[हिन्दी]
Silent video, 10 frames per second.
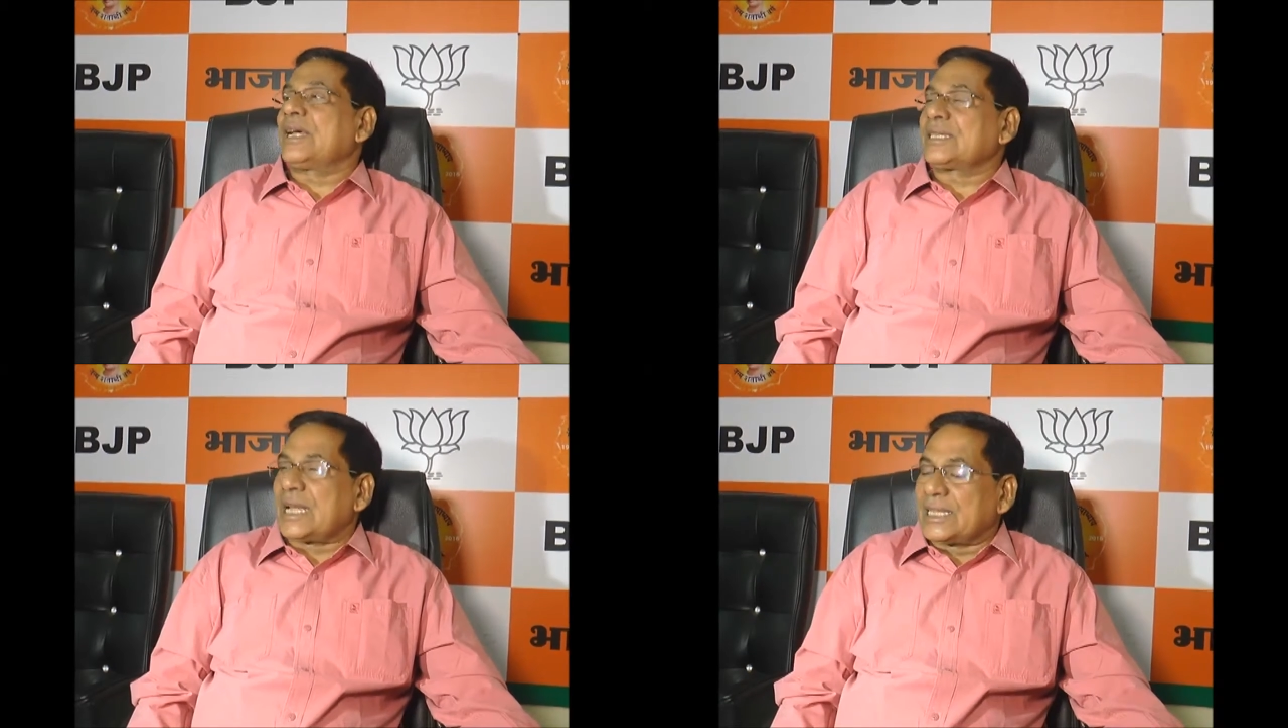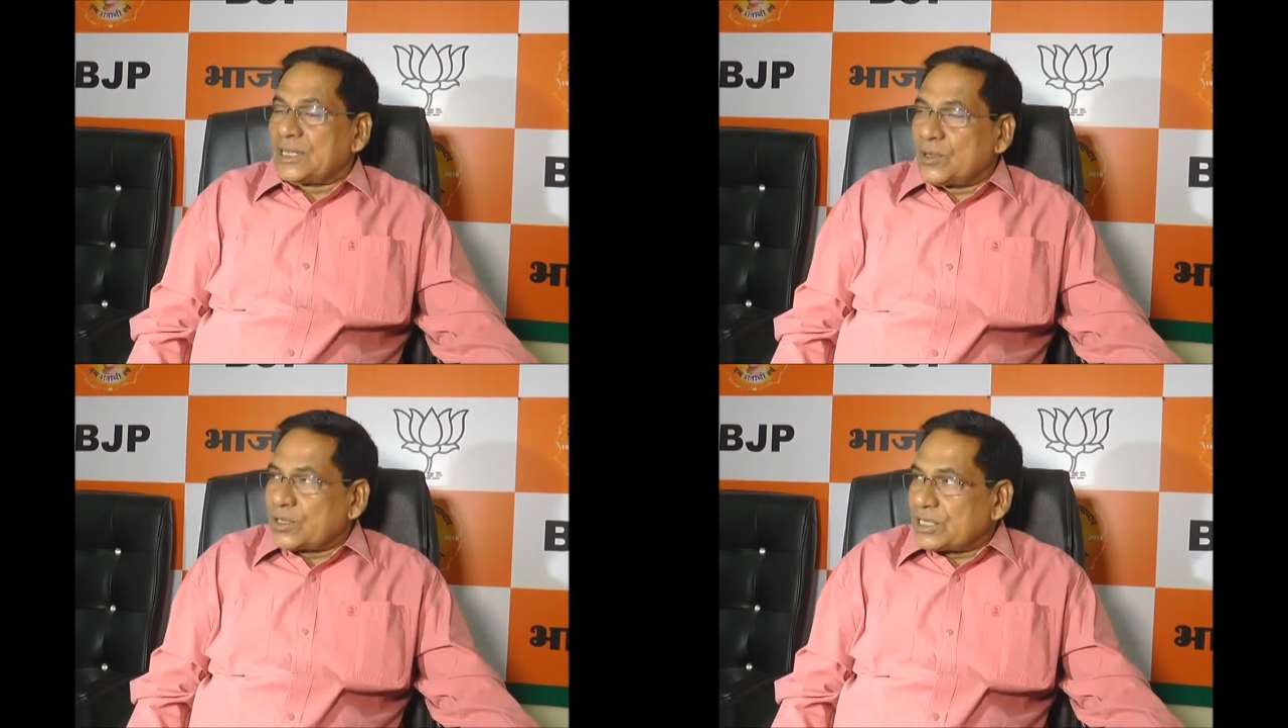असाध
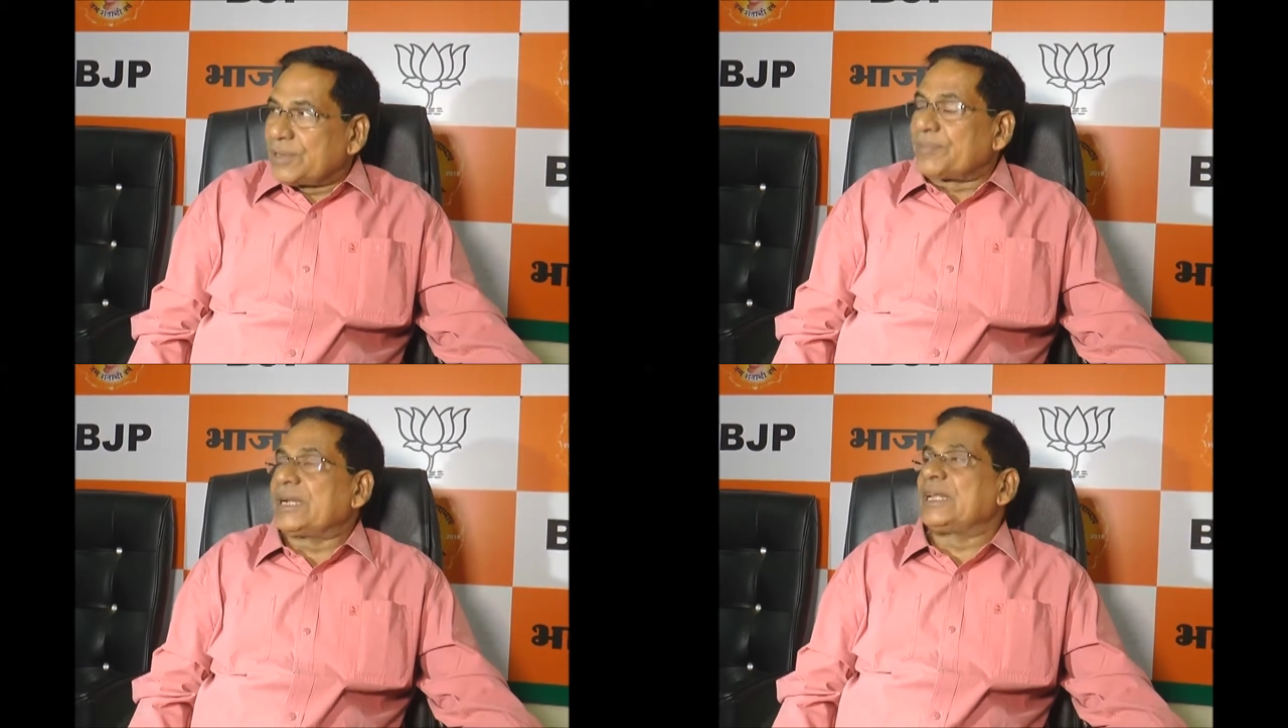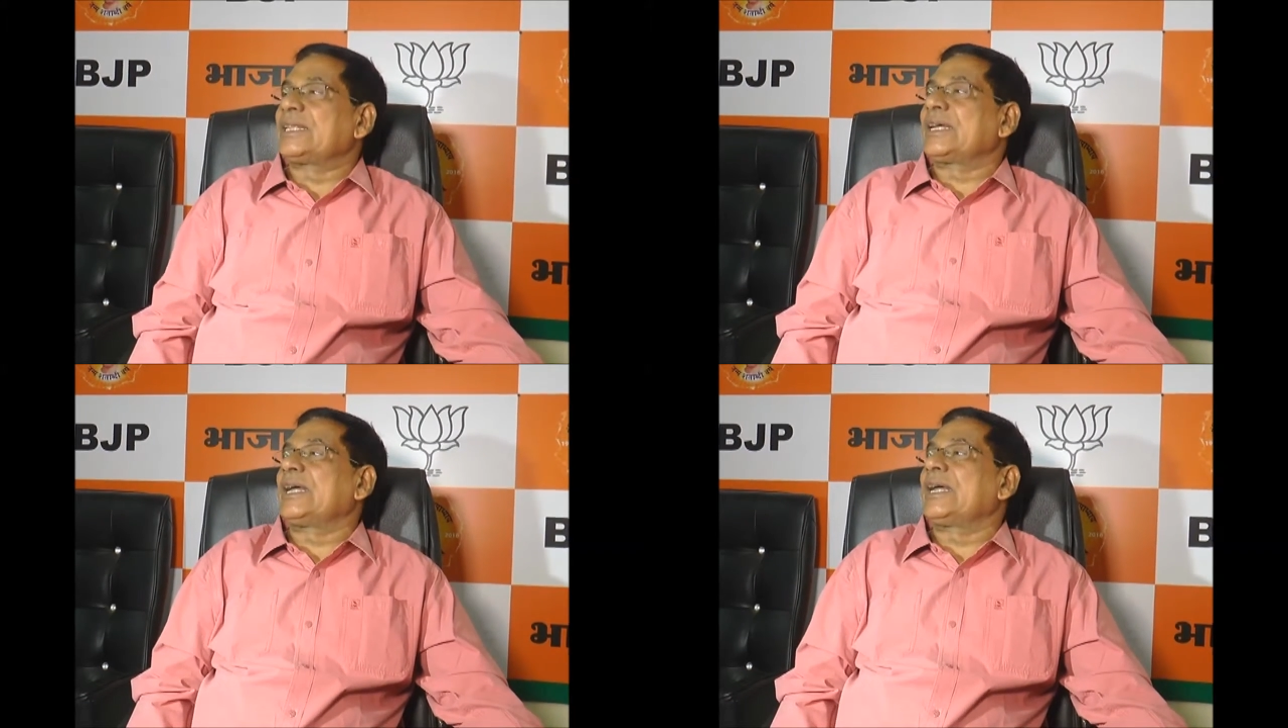रोग से
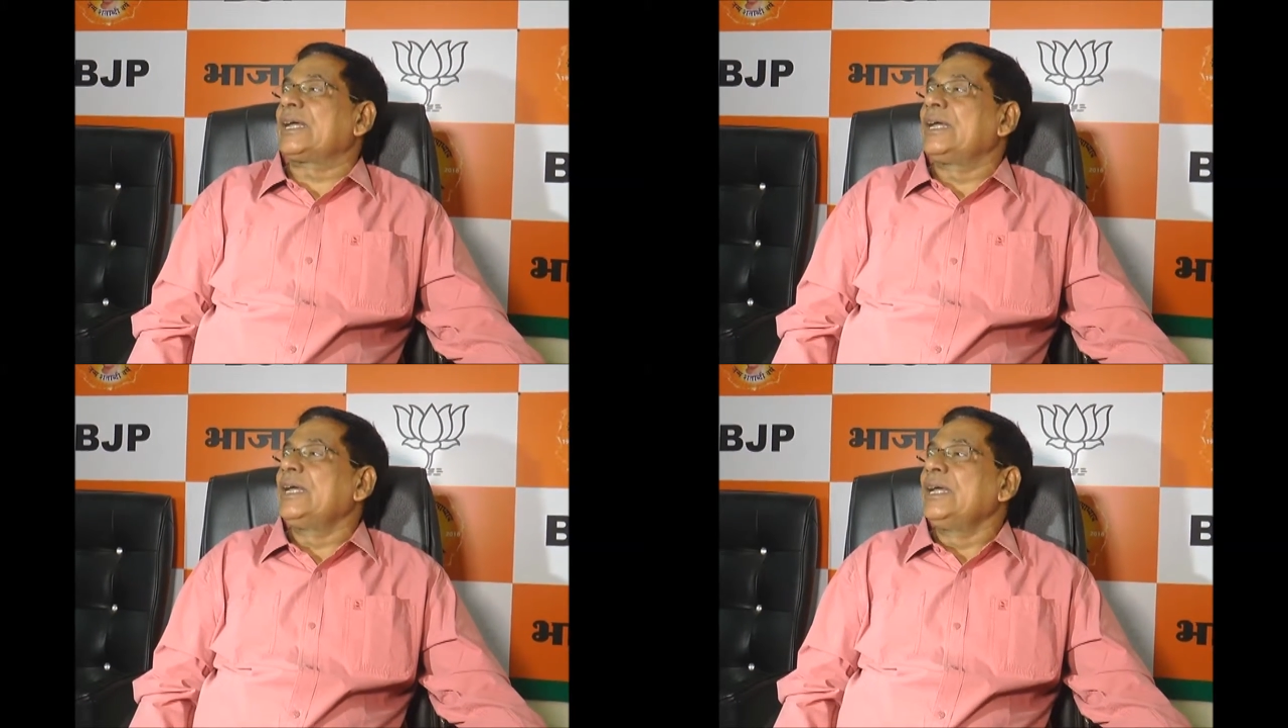पीड़ित हैं